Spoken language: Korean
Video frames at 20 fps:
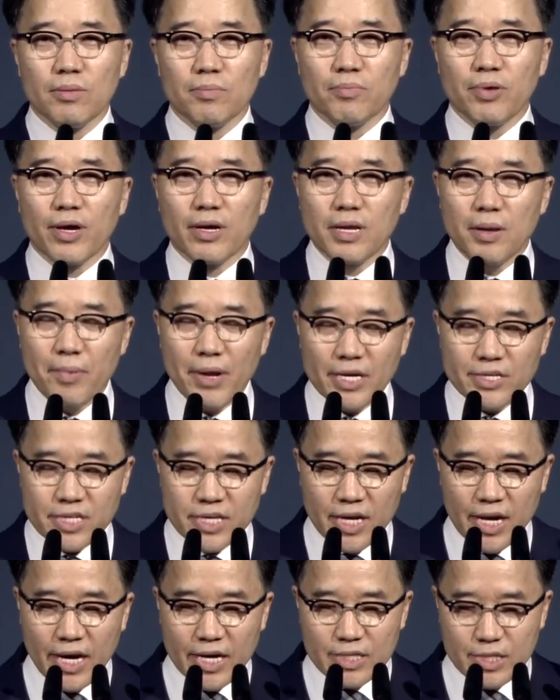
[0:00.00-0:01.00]
별의별
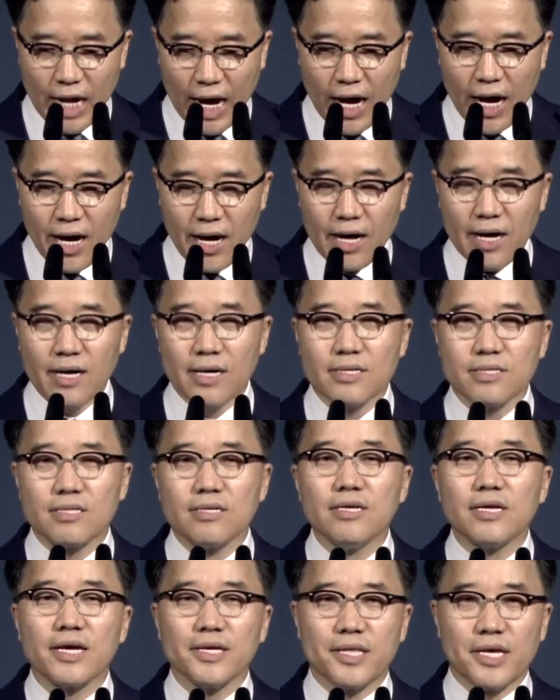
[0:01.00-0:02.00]
생각이 다
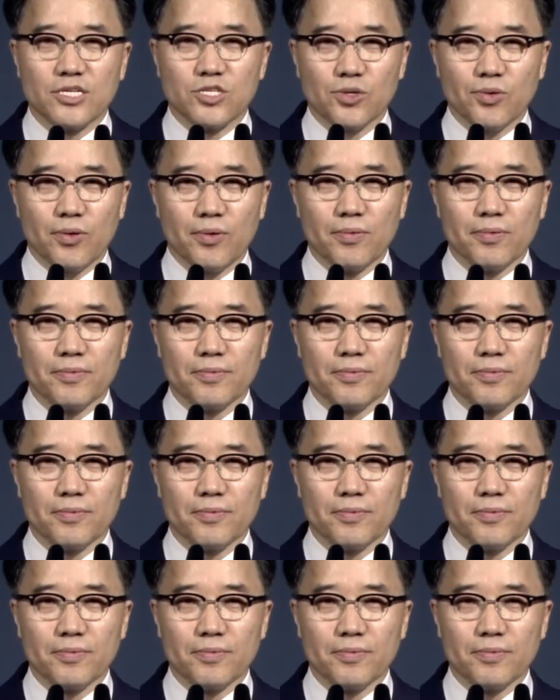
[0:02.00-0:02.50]
들게 되죠.